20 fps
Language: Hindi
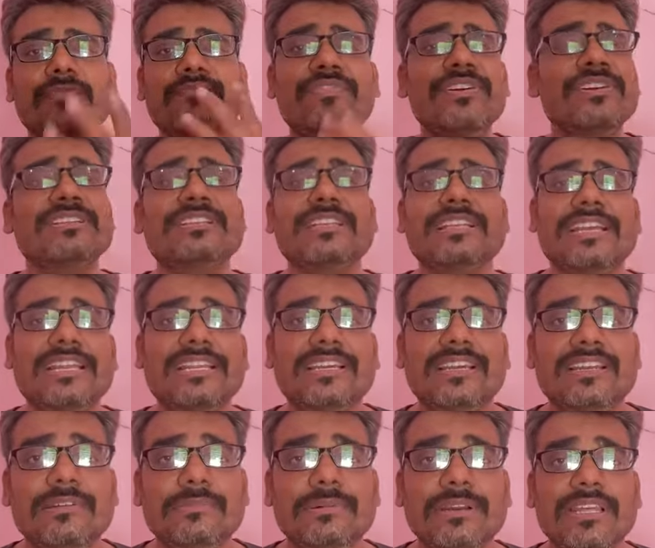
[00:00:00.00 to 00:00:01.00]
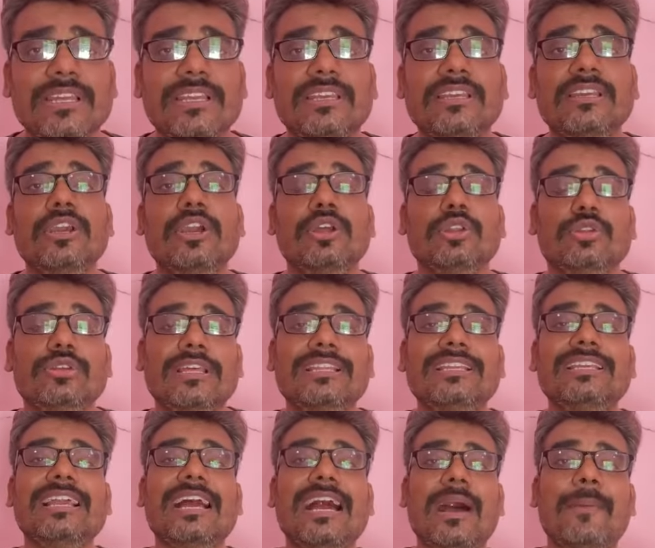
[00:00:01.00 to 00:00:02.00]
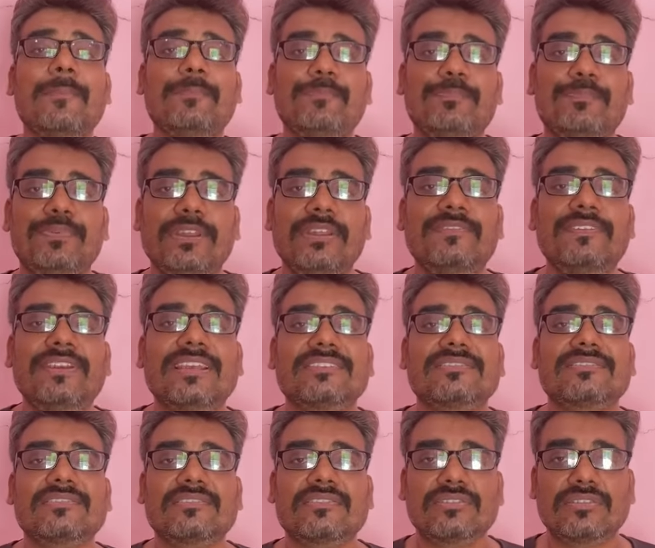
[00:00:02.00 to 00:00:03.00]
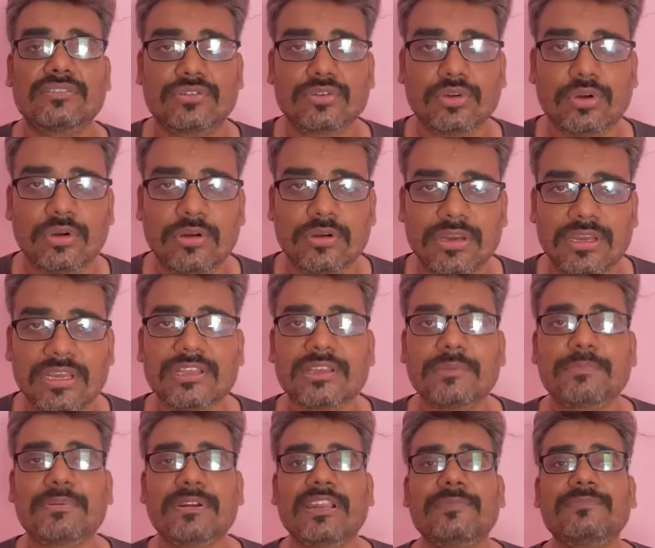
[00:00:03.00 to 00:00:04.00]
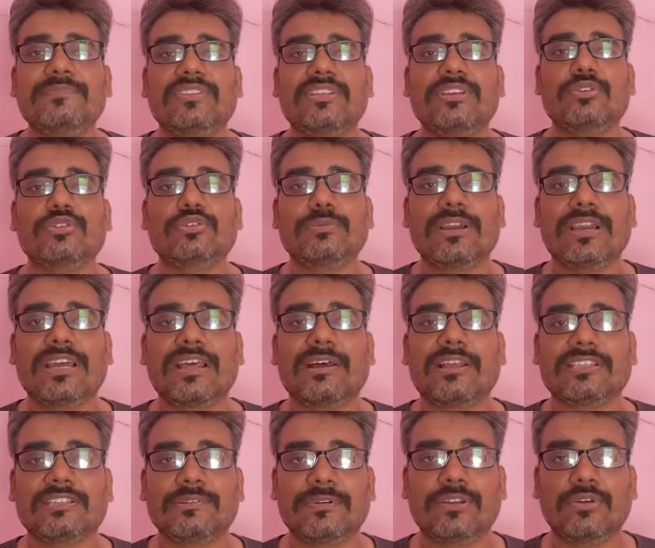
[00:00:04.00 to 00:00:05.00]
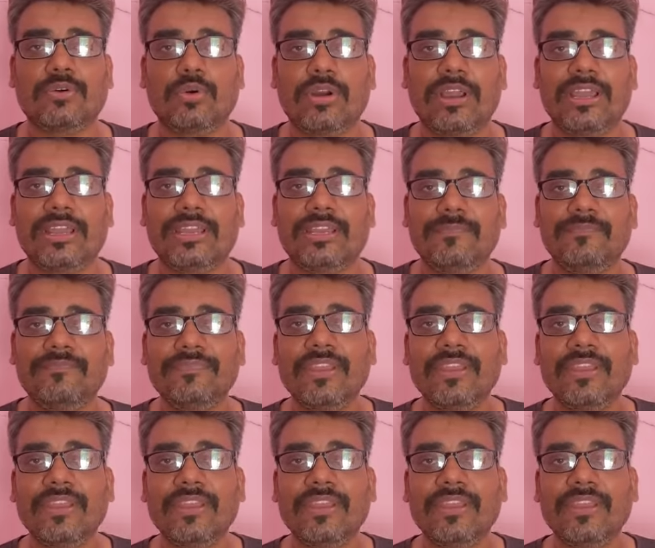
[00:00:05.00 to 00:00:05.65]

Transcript: फिर से तैयारी करनी पड़ेगी तो यदि आप प्रीवियस जो प्रिलिम्स थी उसमें अगर असफल हो गए हैं